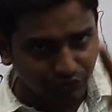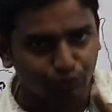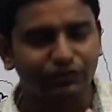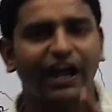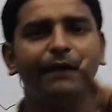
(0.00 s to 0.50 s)

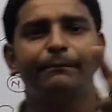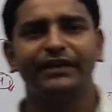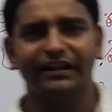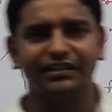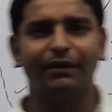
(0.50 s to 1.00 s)
दूसरा है
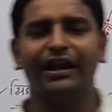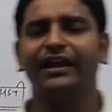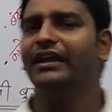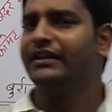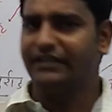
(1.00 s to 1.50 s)
बृहद
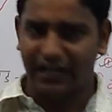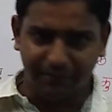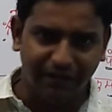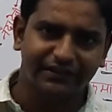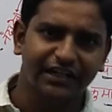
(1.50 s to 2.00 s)
हिमालय या
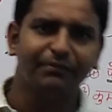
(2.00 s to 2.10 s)
हिमाद्री